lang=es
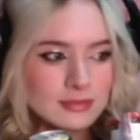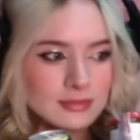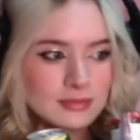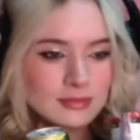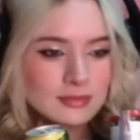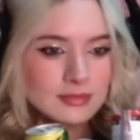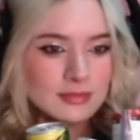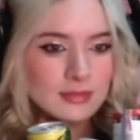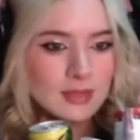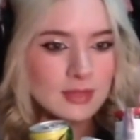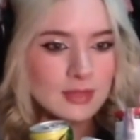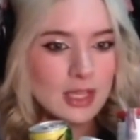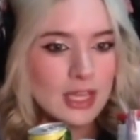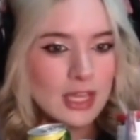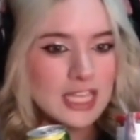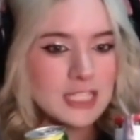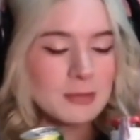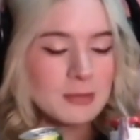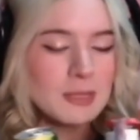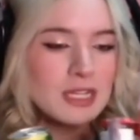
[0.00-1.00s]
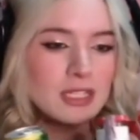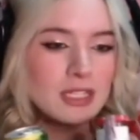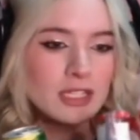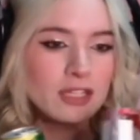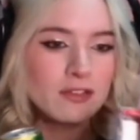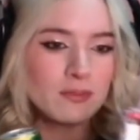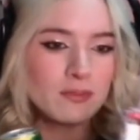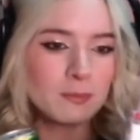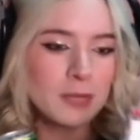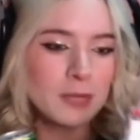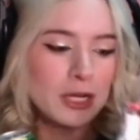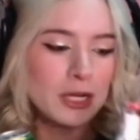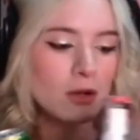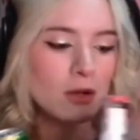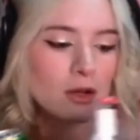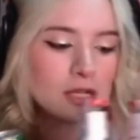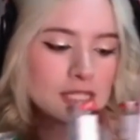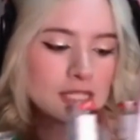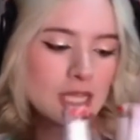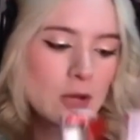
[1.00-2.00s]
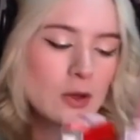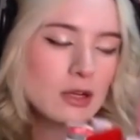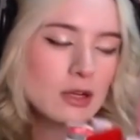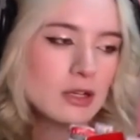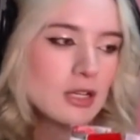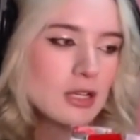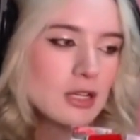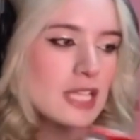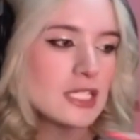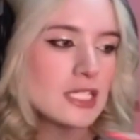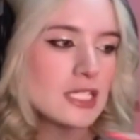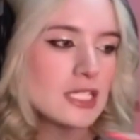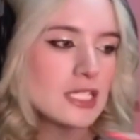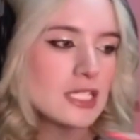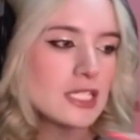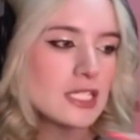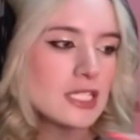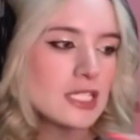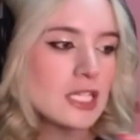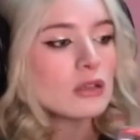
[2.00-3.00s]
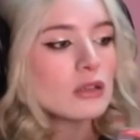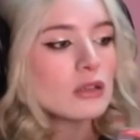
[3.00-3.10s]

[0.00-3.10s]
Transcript: es pero el sabor clásico.